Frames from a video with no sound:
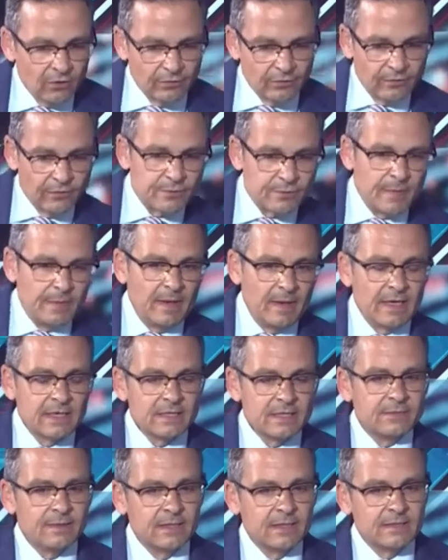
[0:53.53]
Und was
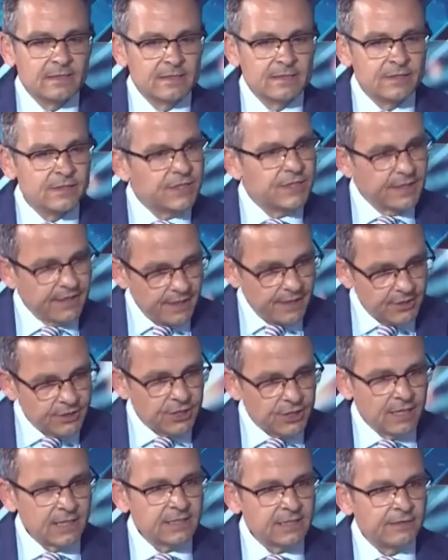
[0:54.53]
bemerkenswert ist, es ist die
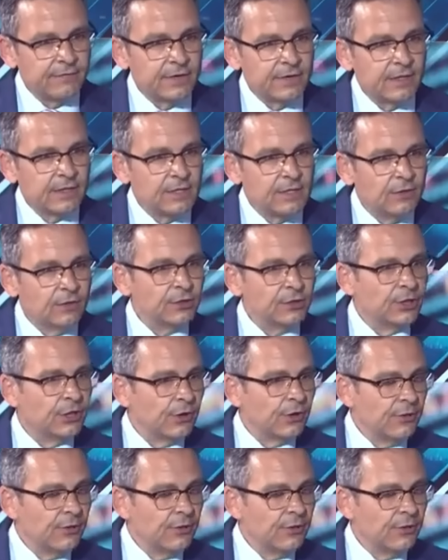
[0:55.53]
drittstärkste Fraktion.